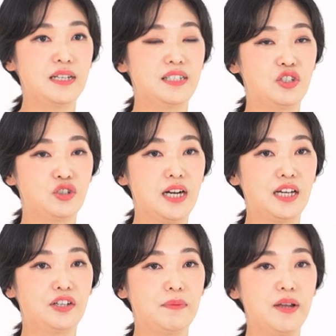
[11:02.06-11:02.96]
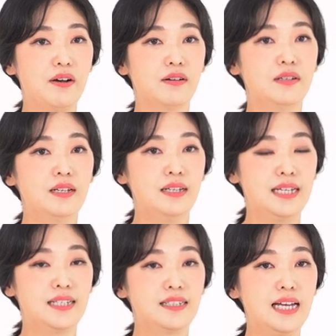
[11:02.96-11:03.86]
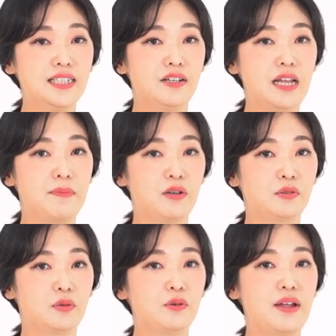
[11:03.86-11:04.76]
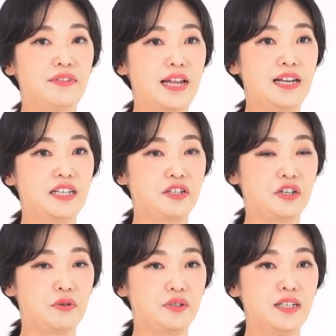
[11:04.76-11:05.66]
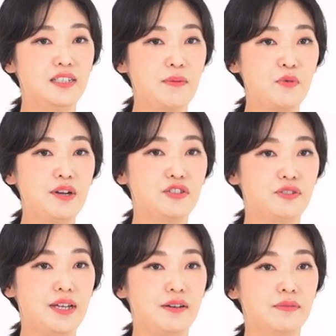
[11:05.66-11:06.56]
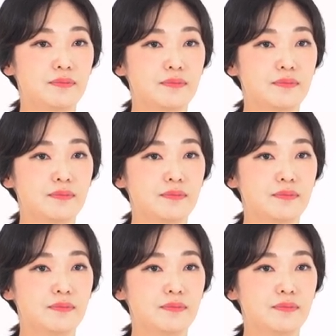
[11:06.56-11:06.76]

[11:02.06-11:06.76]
및 제출하게 되며 이는 사전에 별도로 안내할 예정이오니 참고해주세요.